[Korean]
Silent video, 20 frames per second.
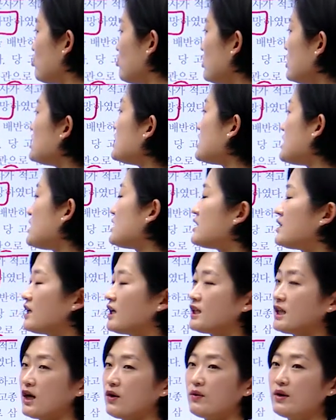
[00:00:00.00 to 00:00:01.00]

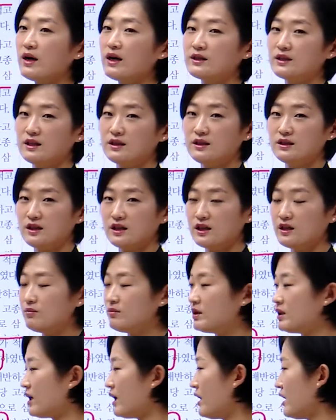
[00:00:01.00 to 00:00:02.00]
뒷시기에 나와야 되는
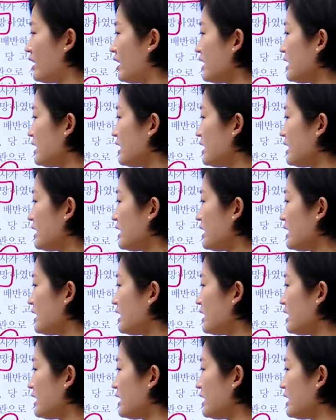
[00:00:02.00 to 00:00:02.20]
얘기입니다.